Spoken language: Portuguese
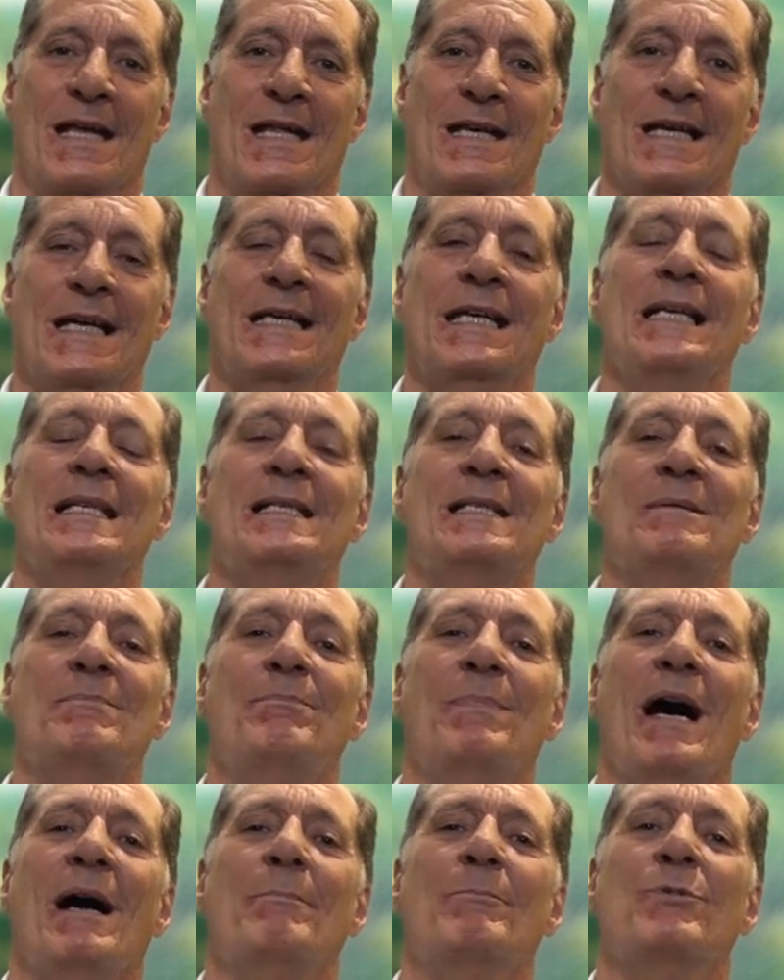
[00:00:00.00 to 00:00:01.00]
naqueles
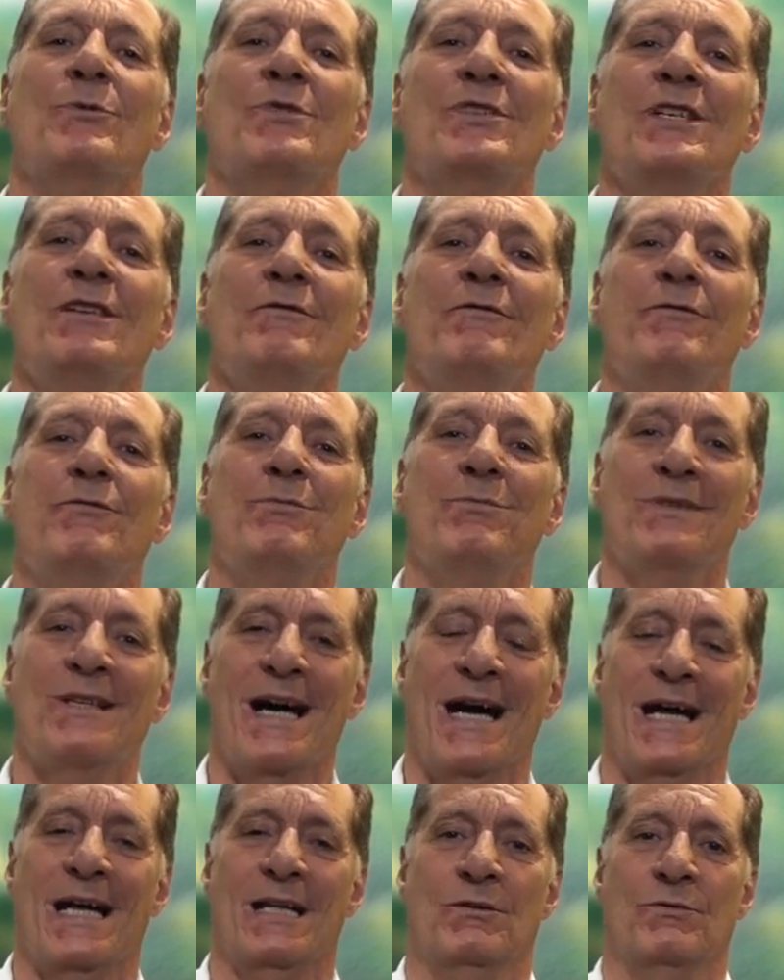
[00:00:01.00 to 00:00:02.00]
papos
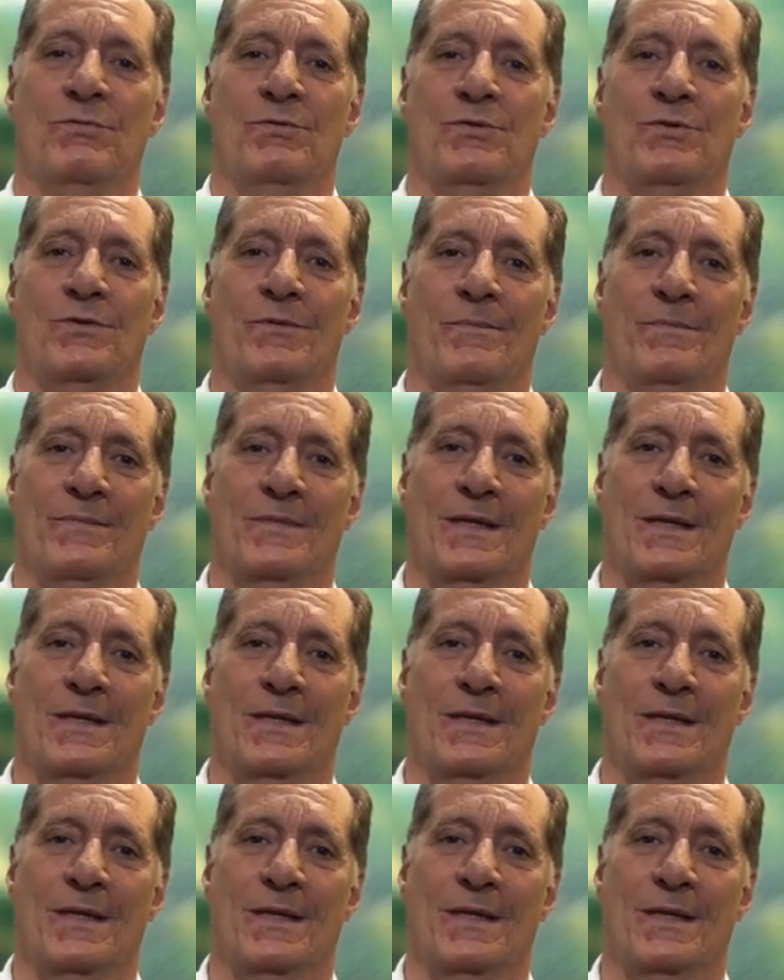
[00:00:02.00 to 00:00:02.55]
infundados,